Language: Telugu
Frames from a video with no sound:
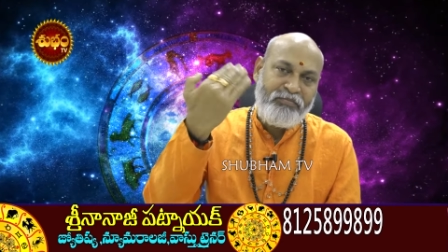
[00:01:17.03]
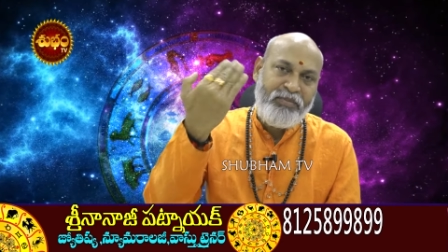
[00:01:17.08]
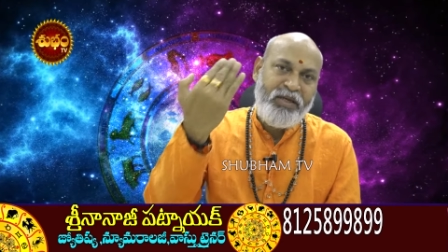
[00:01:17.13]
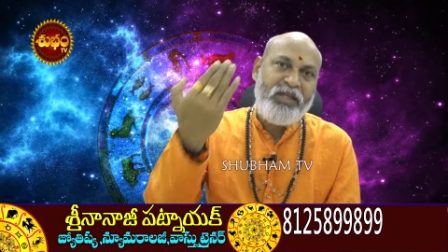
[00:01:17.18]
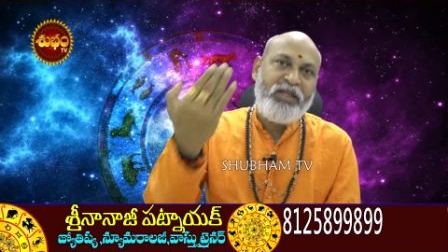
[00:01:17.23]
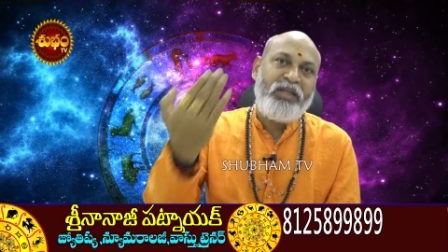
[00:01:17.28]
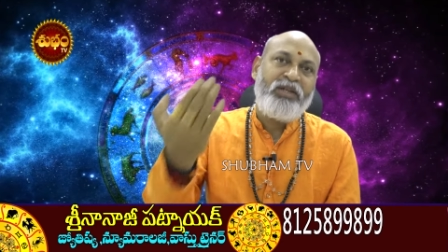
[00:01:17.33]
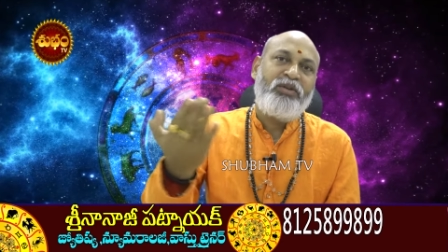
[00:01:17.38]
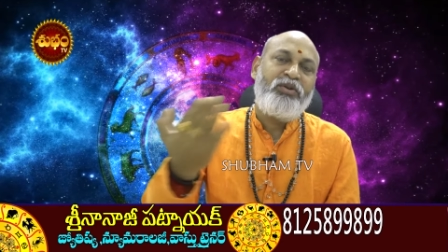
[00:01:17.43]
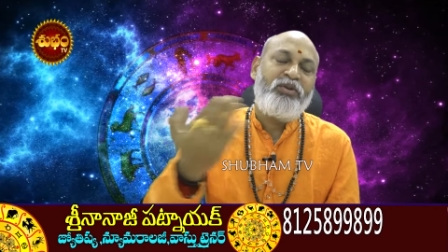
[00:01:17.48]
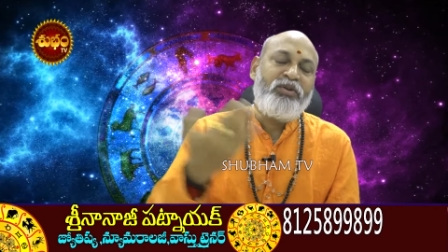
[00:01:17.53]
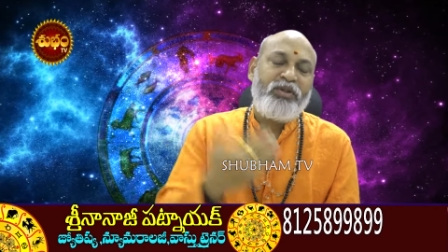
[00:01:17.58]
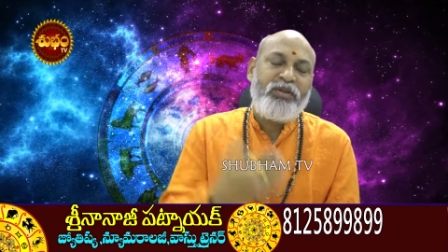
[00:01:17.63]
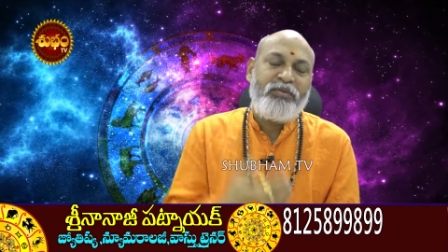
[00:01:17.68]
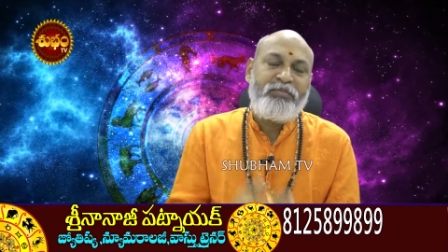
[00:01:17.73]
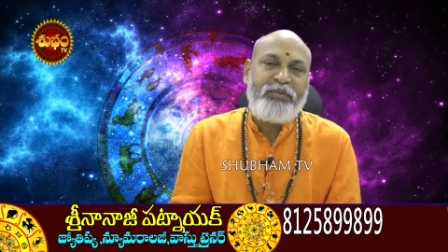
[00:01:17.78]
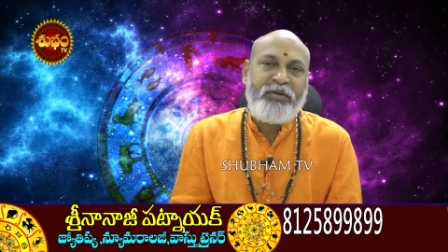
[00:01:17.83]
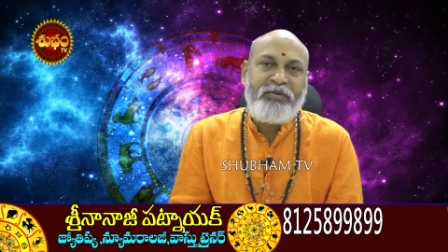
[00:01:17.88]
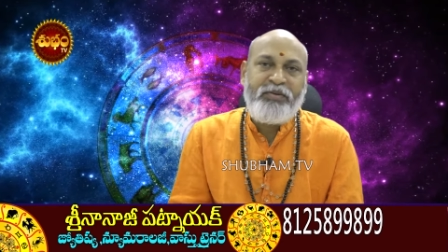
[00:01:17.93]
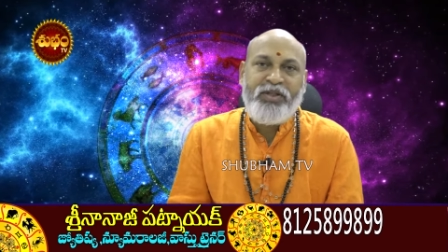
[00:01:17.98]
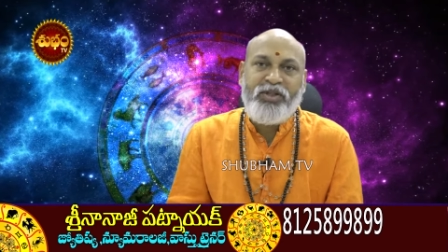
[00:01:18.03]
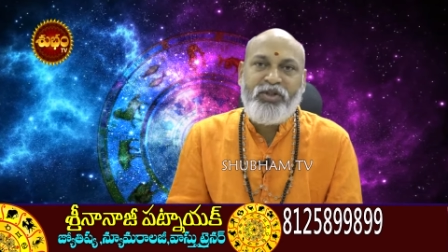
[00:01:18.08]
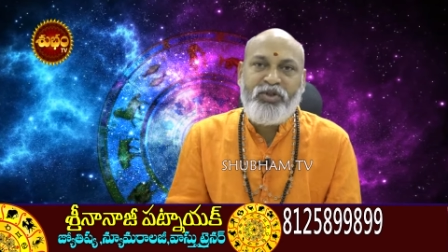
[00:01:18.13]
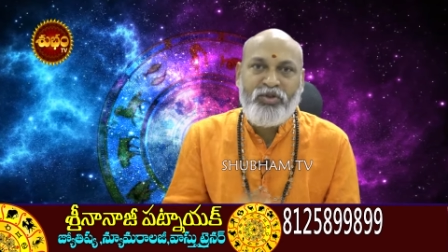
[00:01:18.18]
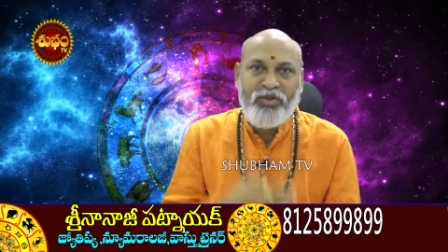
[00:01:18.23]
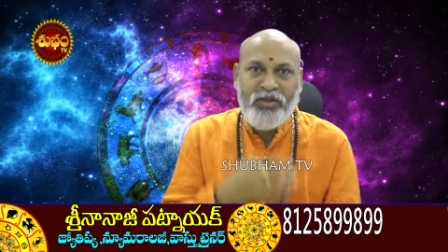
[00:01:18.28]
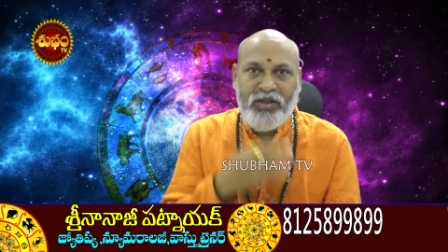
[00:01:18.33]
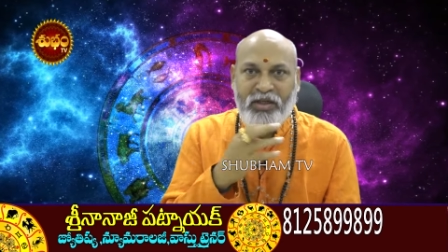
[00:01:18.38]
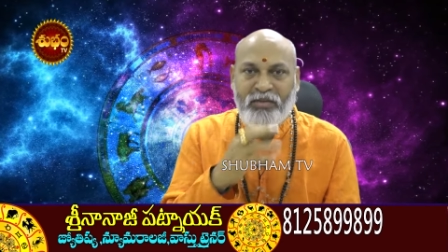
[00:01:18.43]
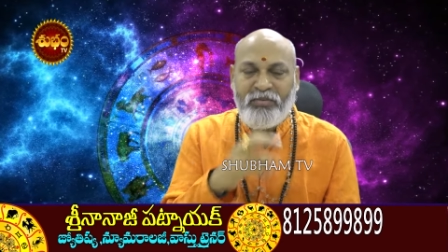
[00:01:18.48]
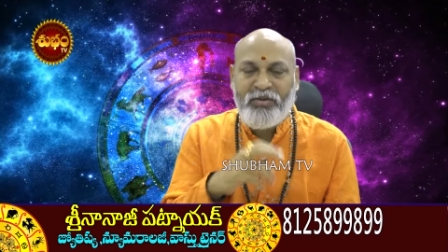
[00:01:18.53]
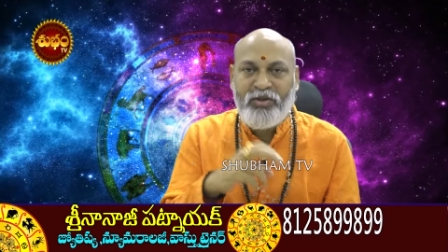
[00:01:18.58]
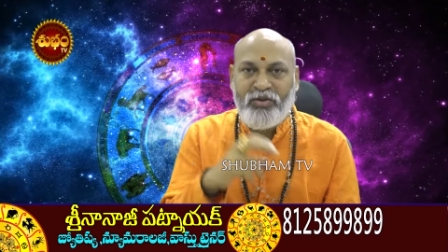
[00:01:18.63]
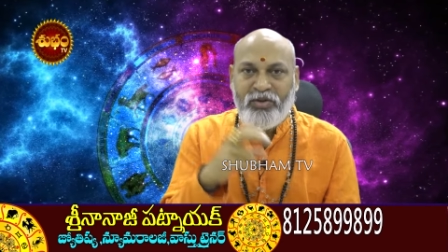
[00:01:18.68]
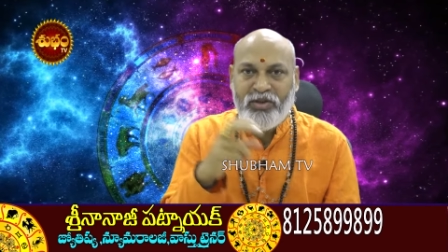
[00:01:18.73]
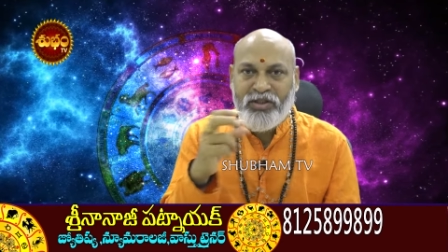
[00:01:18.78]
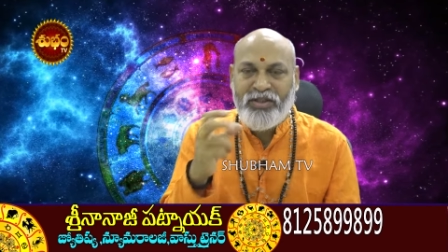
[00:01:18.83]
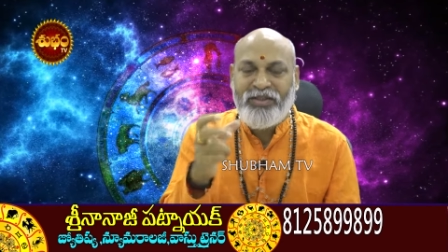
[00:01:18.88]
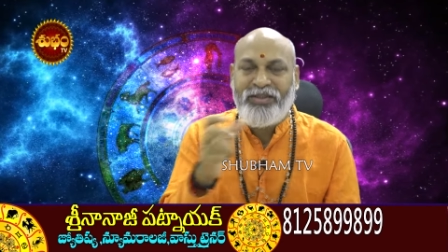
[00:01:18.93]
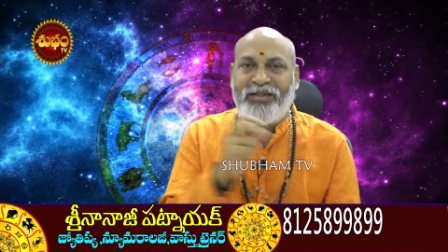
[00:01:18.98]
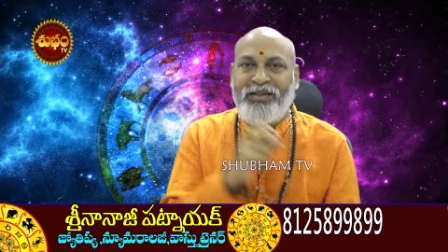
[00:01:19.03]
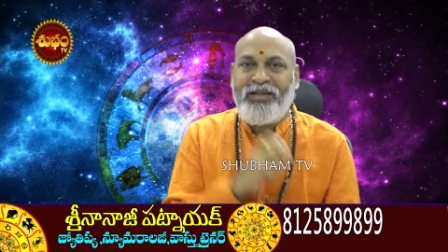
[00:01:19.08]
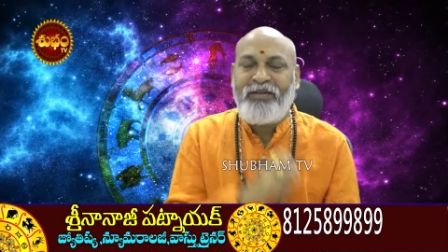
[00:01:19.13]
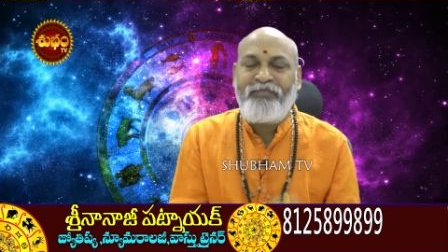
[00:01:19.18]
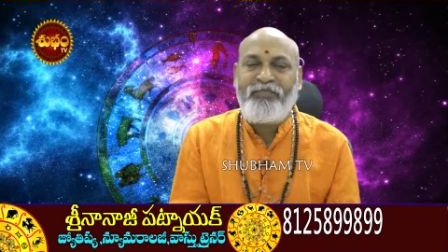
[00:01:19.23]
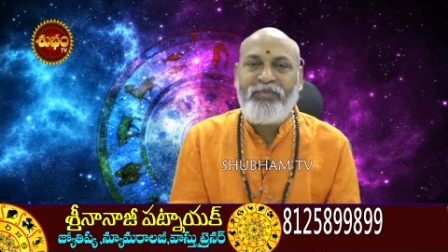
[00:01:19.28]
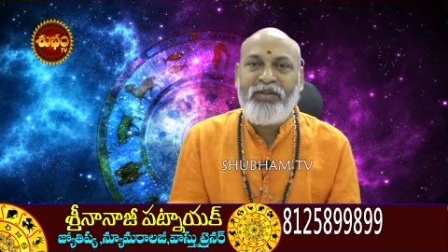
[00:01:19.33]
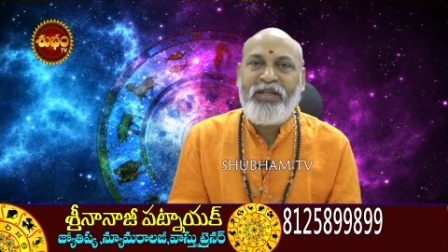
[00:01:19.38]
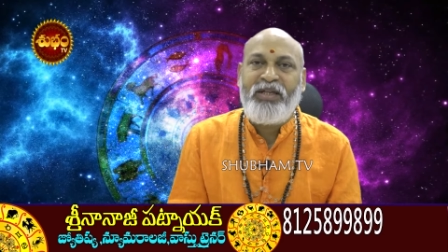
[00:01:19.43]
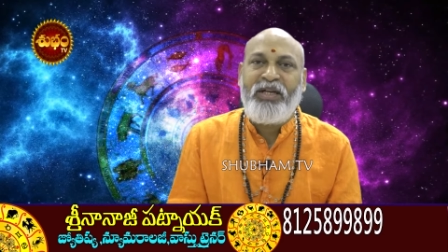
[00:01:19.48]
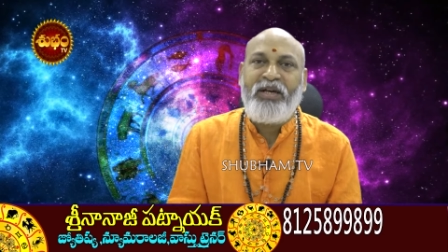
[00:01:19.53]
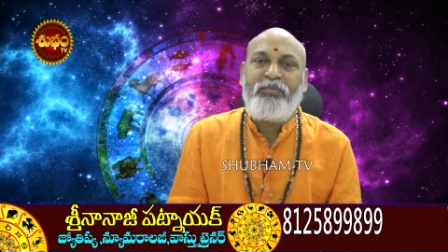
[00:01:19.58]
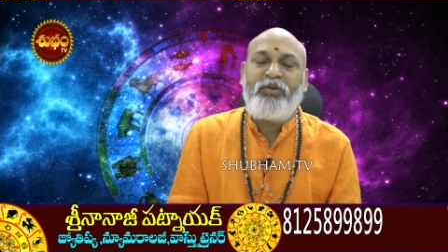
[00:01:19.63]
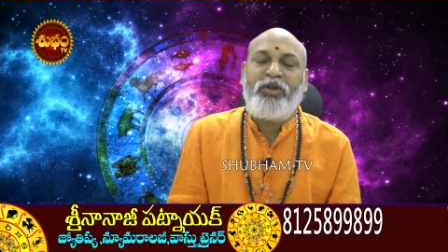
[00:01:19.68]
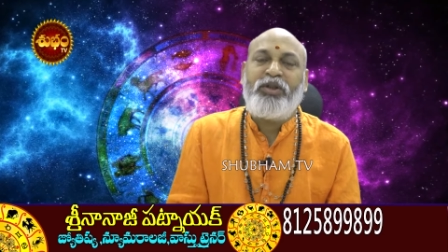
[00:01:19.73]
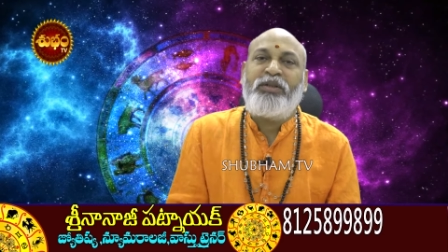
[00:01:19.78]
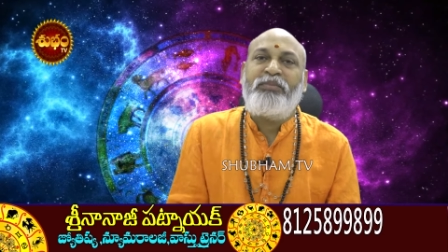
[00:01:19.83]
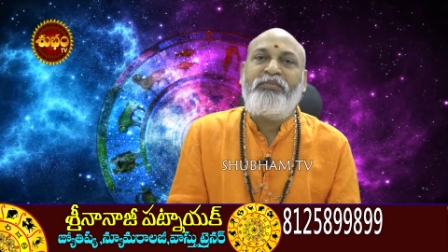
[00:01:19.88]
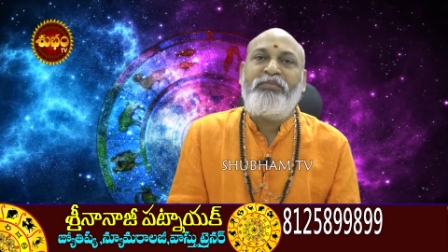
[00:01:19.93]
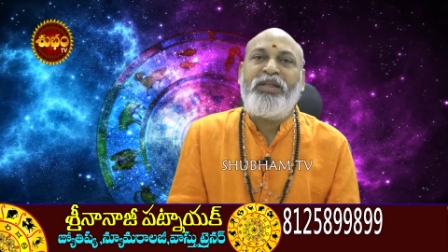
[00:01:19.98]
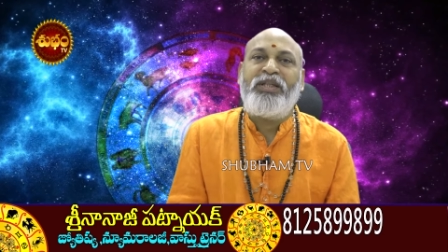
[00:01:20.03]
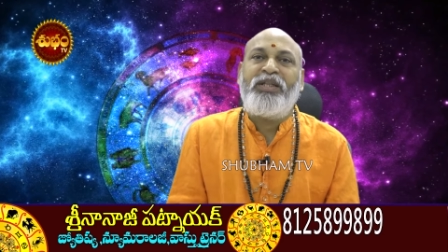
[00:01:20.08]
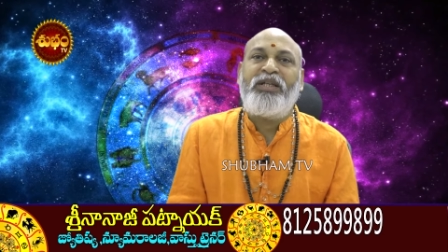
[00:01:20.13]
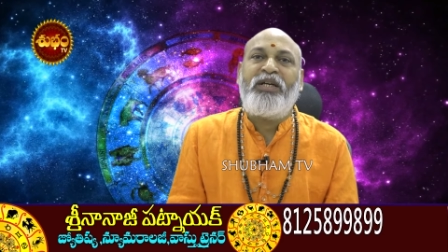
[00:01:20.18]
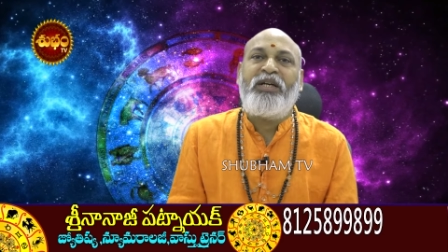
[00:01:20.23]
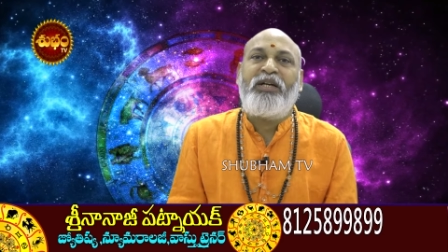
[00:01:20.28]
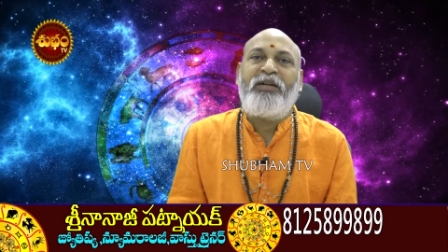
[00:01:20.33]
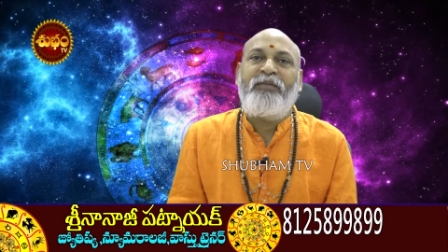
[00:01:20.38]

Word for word: మీనంలోకి ప్రవేశించి ఒక నలభై రోజులు చిల్లర ఇలా మొత్తం మీద